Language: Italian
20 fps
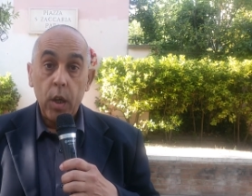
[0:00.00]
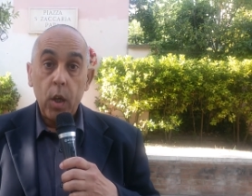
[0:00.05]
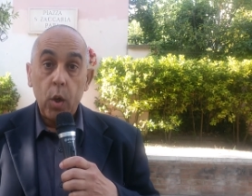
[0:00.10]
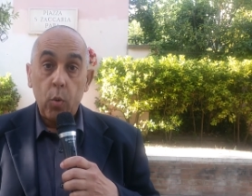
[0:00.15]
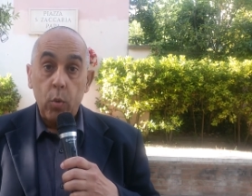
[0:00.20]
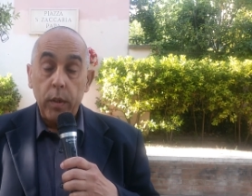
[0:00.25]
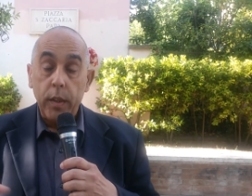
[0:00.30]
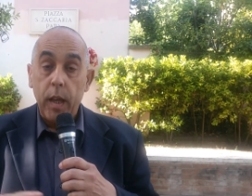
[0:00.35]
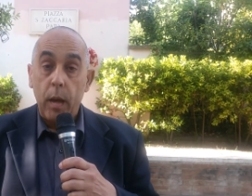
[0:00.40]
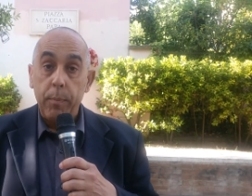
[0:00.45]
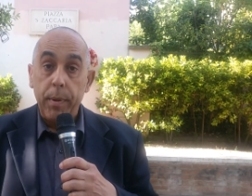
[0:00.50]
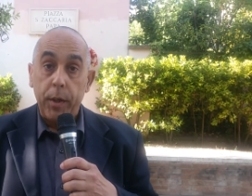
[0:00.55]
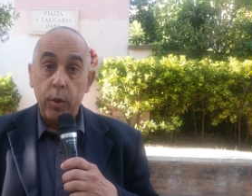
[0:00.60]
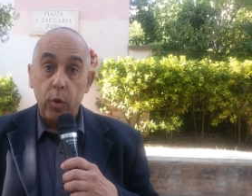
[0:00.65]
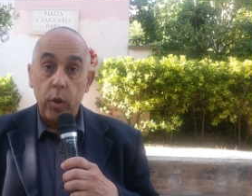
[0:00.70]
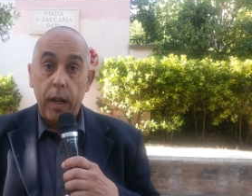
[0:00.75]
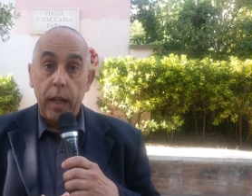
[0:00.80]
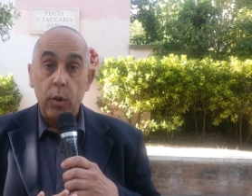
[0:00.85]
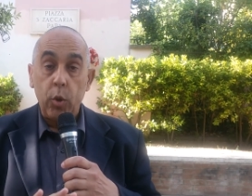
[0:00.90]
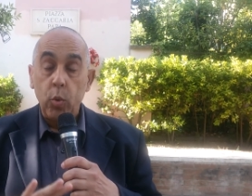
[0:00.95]
quindi ha
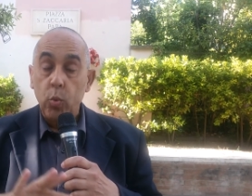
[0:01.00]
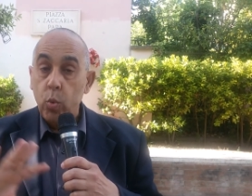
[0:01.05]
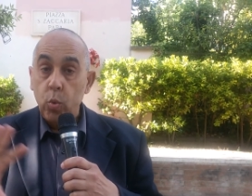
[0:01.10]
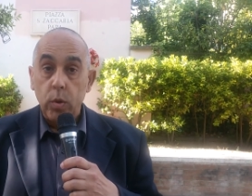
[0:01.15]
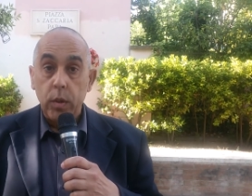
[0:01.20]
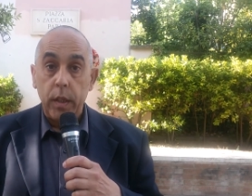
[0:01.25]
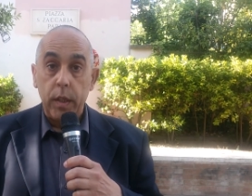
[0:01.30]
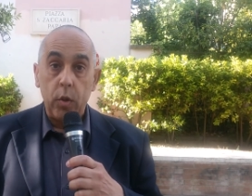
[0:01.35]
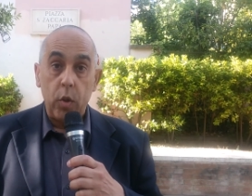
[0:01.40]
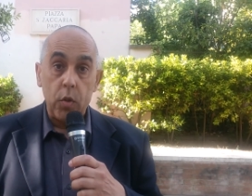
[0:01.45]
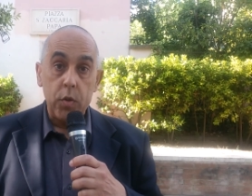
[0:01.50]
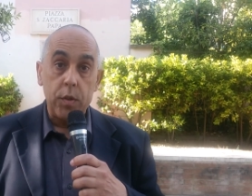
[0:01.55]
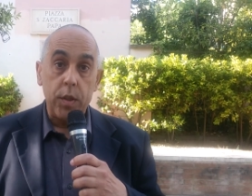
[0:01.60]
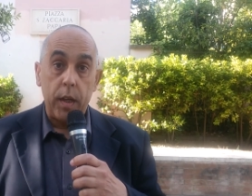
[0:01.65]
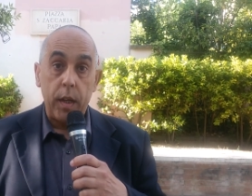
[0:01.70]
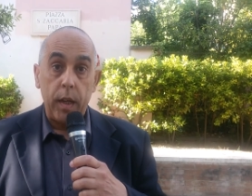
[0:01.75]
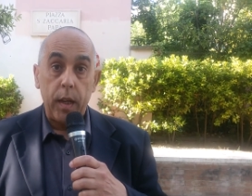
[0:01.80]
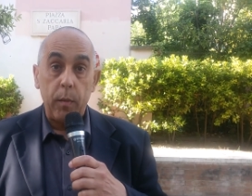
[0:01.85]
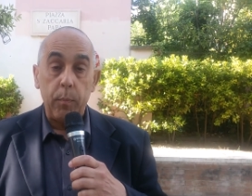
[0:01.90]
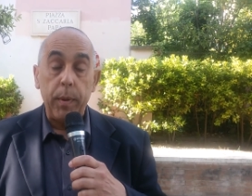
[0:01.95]
perdonato tutti i nostri
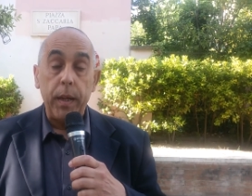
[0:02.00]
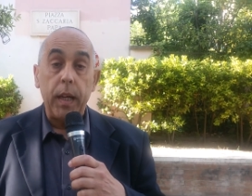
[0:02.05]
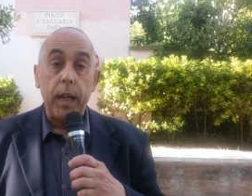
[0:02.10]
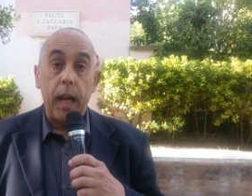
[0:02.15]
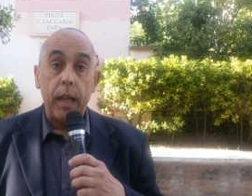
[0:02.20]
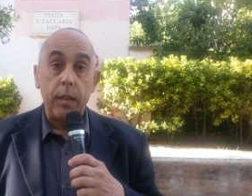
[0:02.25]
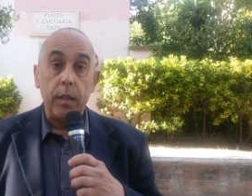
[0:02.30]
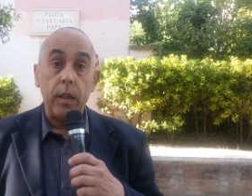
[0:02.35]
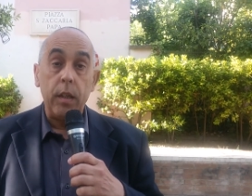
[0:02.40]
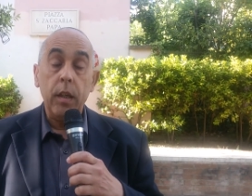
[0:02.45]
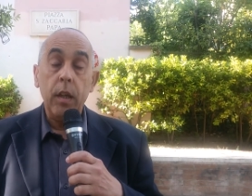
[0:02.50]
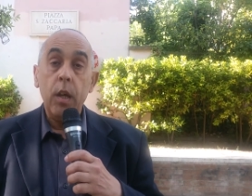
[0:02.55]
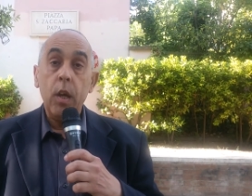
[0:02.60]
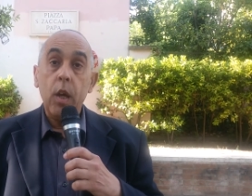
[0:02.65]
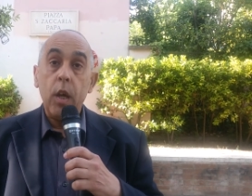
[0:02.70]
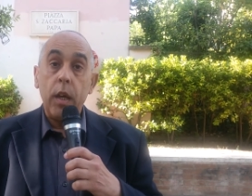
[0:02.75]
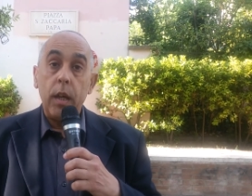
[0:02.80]
peccati.